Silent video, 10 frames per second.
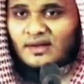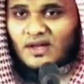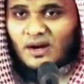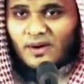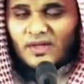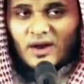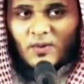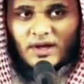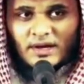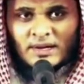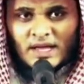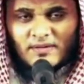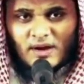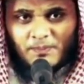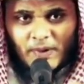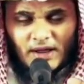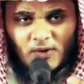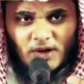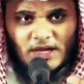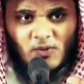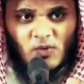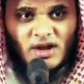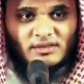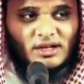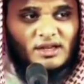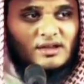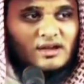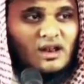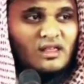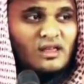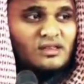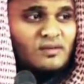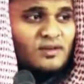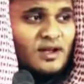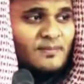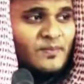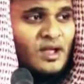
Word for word: இந்த ரமதானுடைய நினைவில் பலருடைய உள்ளத்தில் இருக்கிறதே தவிர